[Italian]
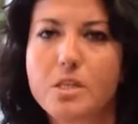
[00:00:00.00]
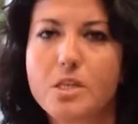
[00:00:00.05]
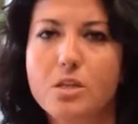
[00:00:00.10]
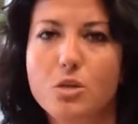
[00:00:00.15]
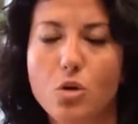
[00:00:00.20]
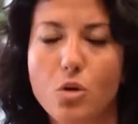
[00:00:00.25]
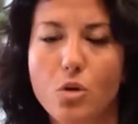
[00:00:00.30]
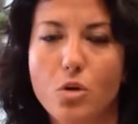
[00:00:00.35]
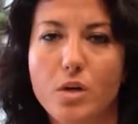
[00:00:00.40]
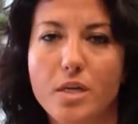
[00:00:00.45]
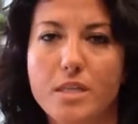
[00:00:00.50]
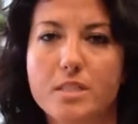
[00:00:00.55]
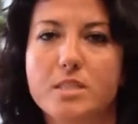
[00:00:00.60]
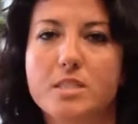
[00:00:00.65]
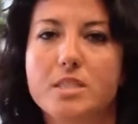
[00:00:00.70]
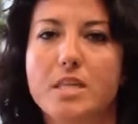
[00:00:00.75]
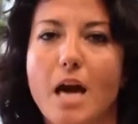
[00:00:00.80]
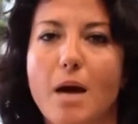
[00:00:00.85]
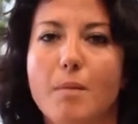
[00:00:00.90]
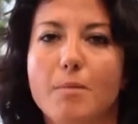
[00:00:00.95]
Noi
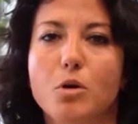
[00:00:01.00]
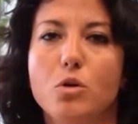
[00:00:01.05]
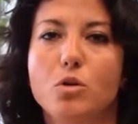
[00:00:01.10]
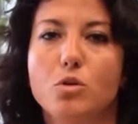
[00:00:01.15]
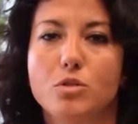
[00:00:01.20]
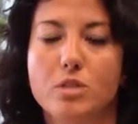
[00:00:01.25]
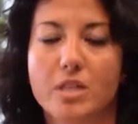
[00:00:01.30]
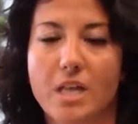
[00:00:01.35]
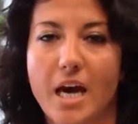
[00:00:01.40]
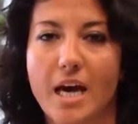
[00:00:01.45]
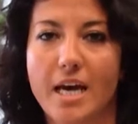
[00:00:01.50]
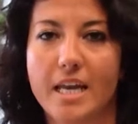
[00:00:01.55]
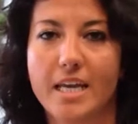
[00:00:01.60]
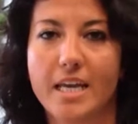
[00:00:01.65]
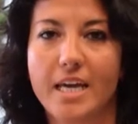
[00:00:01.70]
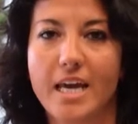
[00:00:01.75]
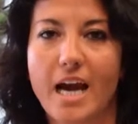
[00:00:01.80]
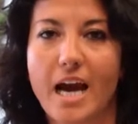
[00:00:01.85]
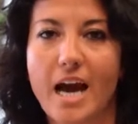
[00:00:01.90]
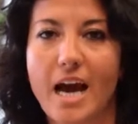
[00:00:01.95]
siamo
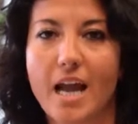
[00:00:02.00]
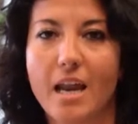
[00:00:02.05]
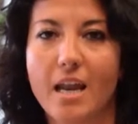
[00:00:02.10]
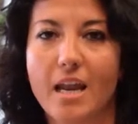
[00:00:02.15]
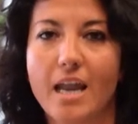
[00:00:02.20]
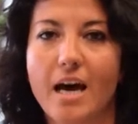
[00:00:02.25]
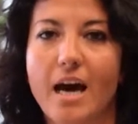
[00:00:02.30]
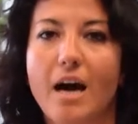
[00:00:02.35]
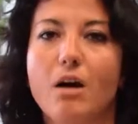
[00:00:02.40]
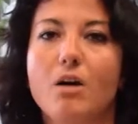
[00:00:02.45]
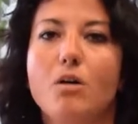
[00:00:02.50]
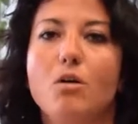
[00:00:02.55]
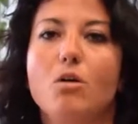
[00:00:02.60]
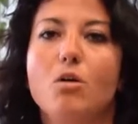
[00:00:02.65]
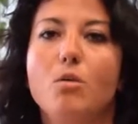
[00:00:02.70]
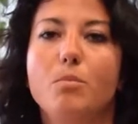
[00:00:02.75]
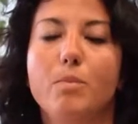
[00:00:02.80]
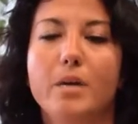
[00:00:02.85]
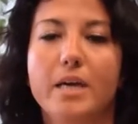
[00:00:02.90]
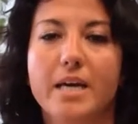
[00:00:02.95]
contrari alla
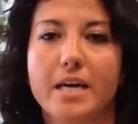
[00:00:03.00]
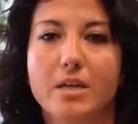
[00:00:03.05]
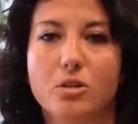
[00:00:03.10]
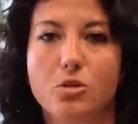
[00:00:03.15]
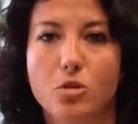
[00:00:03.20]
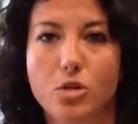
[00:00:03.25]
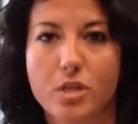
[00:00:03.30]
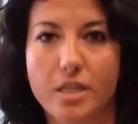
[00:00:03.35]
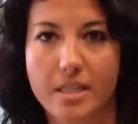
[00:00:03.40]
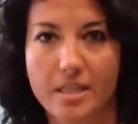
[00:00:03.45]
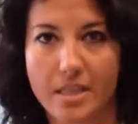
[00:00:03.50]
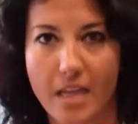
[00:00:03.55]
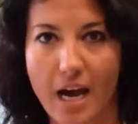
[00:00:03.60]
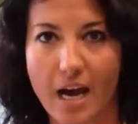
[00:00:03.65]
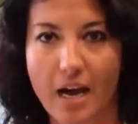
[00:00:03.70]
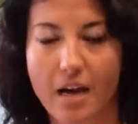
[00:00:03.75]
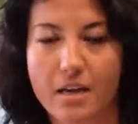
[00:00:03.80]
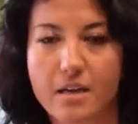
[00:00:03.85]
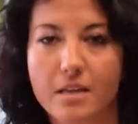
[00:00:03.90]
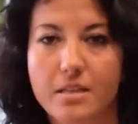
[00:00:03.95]

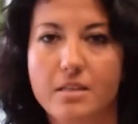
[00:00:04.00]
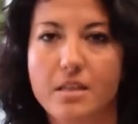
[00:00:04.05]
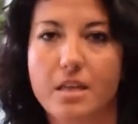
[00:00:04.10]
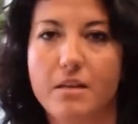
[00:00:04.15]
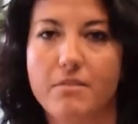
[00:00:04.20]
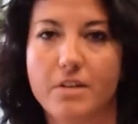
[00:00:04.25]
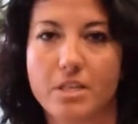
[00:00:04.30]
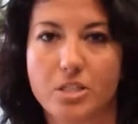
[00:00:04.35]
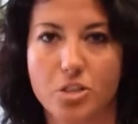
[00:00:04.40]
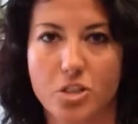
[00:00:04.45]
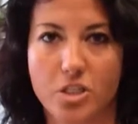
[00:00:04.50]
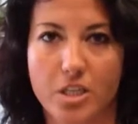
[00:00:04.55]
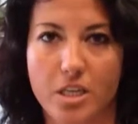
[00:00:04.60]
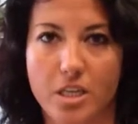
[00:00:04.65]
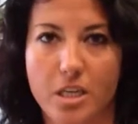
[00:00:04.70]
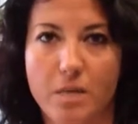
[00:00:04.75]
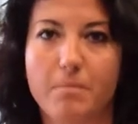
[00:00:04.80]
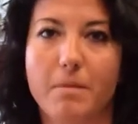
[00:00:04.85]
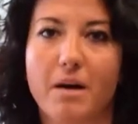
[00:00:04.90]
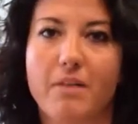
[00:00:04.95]
obbligatorietà dei
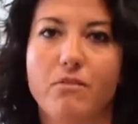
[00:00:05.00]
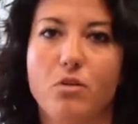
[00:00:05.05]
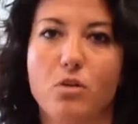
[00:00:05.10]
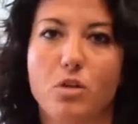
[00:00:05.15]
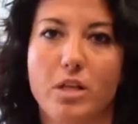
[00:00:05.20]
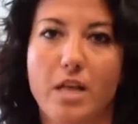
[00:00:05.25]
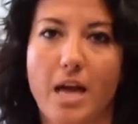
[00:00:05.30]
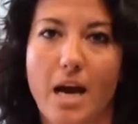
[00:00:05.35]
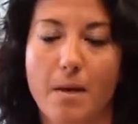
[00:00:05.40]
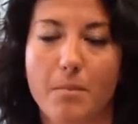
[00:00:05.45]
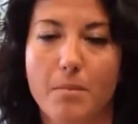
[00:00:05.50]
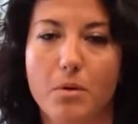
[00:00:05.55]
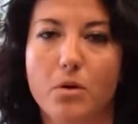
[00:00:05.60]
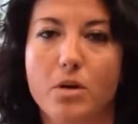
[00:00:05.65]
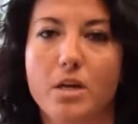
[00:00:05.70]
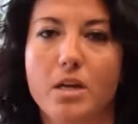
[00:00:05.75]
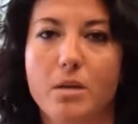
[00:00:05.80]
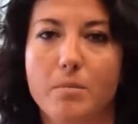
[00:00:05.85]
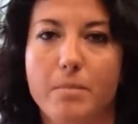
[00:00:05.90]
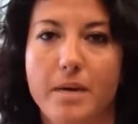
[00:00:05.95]
vaccini, ma vogliamo
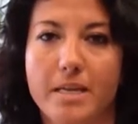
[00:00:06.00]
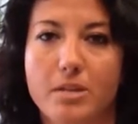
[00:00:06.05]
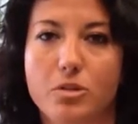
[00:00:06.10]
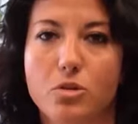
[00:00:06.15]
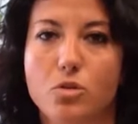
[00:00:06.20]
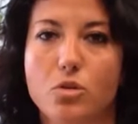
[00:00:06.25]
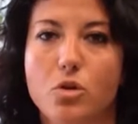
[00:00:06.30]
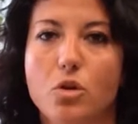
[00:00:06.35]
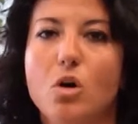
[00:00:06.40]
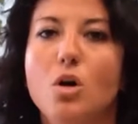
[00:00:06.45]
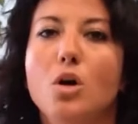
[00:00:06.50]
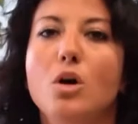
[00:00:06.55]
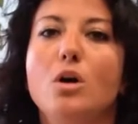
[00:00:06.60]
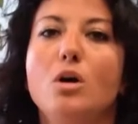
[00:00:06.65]
il metodo